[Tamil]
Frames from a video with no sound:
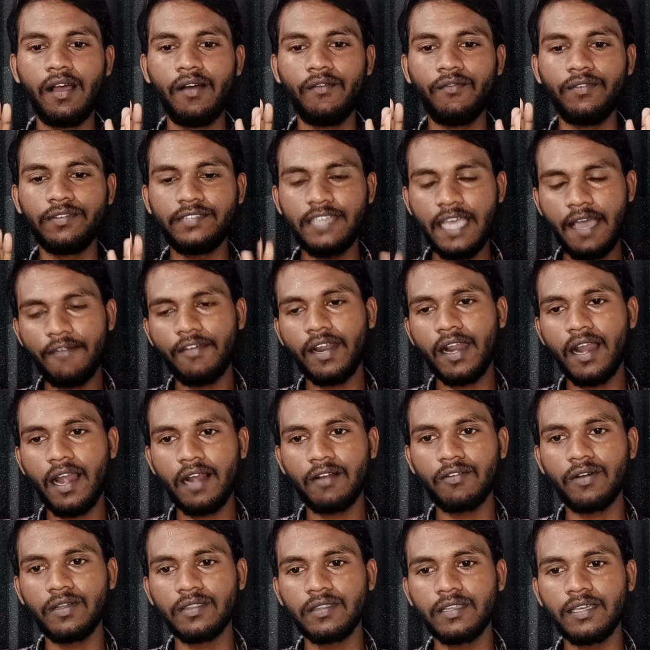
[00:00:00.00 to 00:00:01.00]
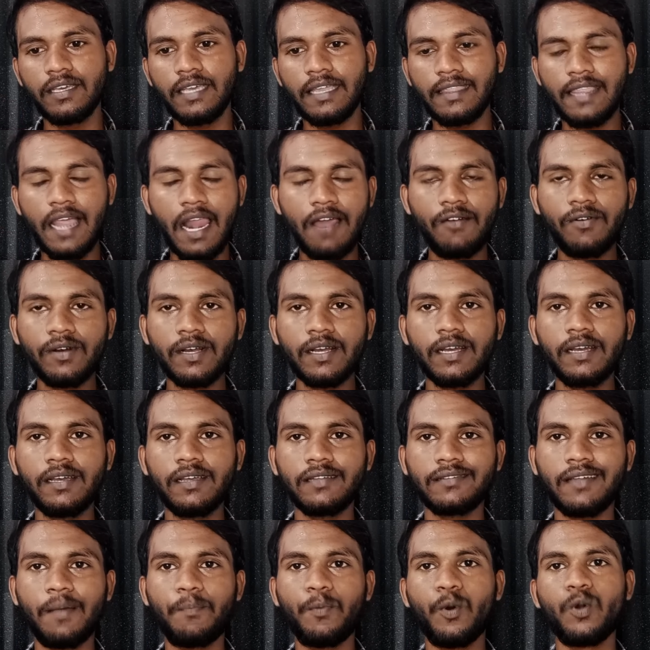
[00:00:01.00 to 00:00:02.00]
விஜய் அவர்களுக்கு வந்து எந்த அளவுக்கு
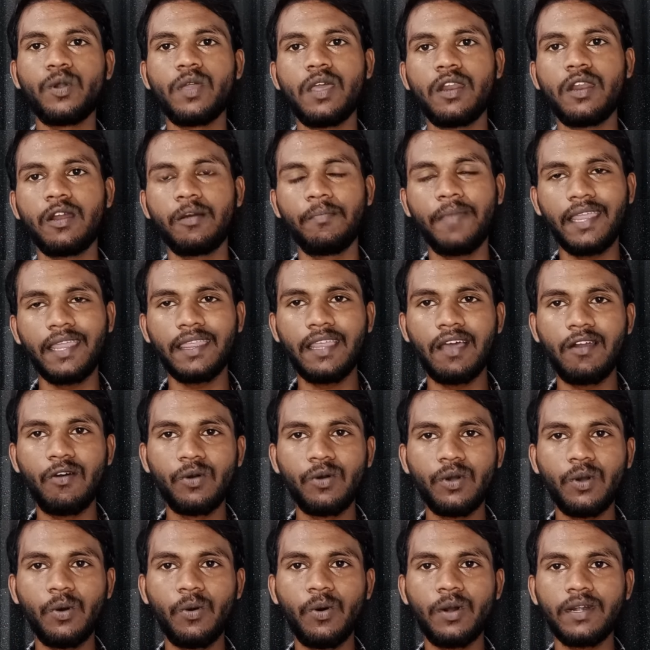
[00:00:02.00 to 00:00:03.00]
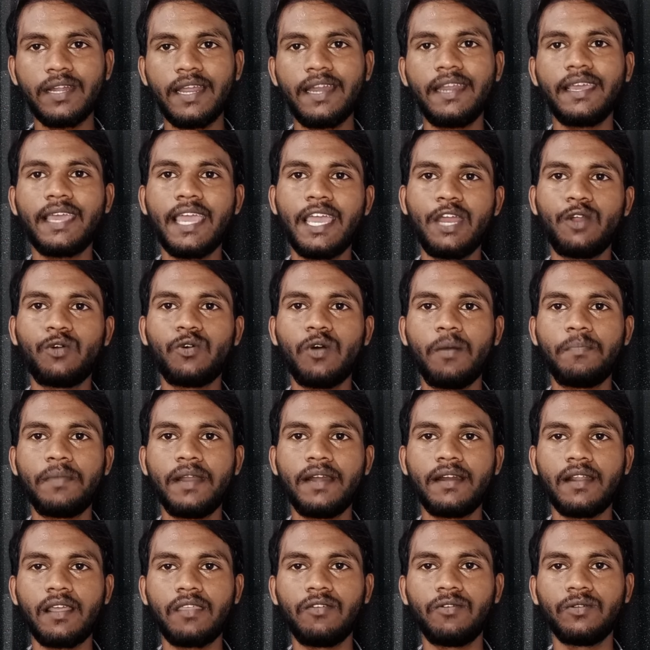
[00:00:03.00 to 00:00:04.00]
சப்போர்ட் இருக்கும் எந்த அளவுக்கு ஓட் எண்ணிக்கை இருக்கும்
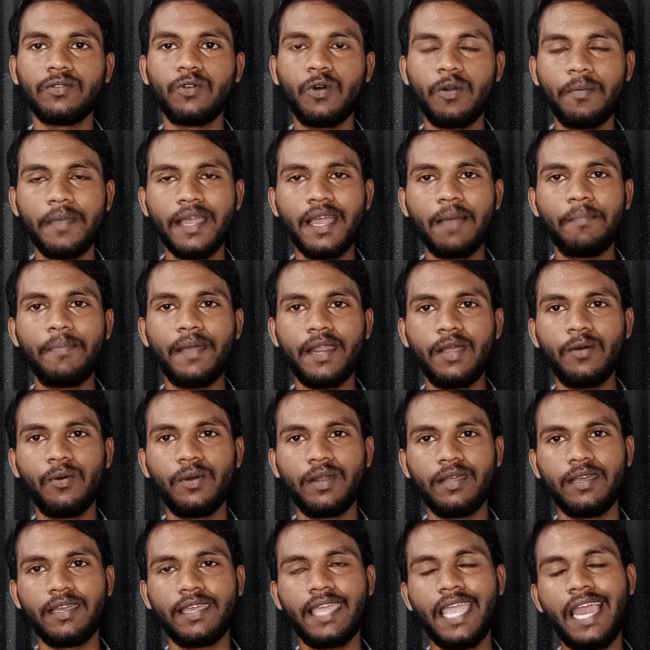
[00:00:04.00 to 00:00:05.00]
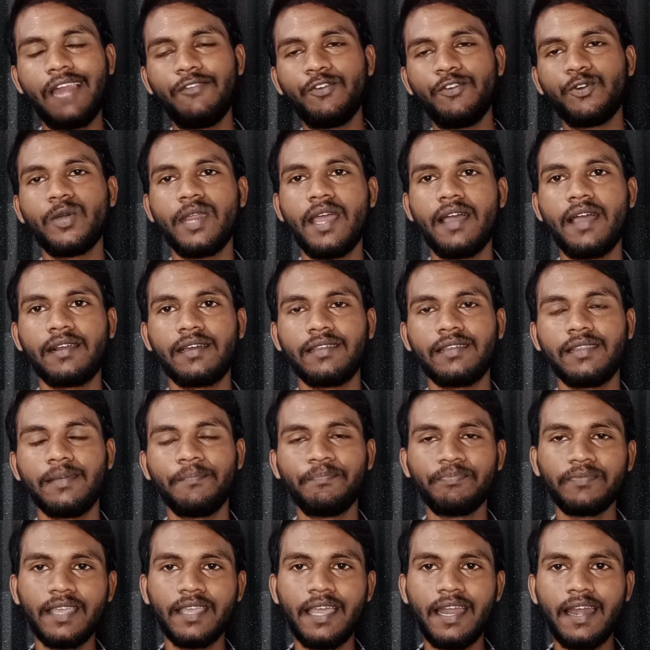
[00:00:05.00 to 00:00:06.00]
அப்படின்றது வந்து ஒரு மிகப்பெரிய ஒரு கேள்விக்குறியாக இருக்குது
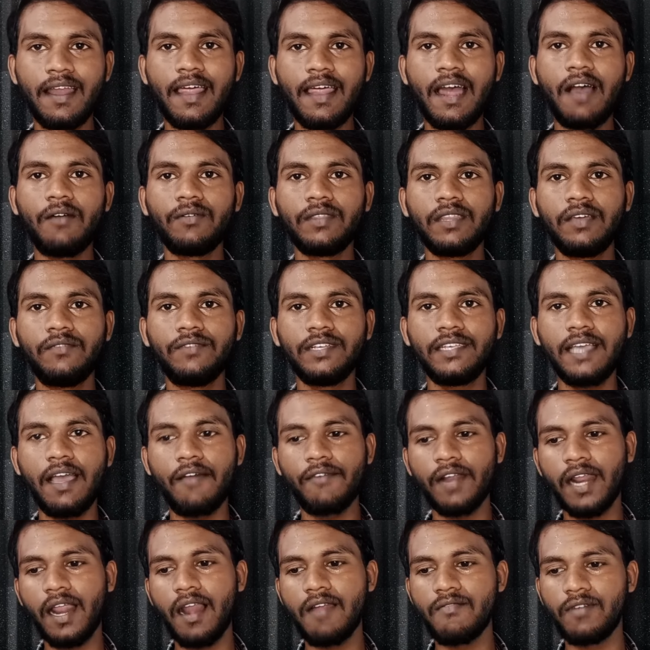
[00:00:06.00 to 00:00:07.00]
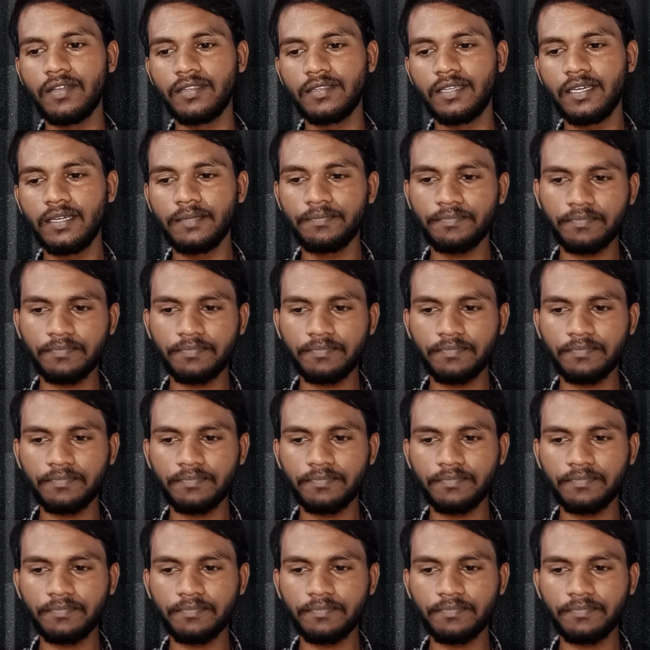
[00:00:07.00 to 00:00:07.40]
என்னதான் வந்து விஜய் அவர்கள் வந்து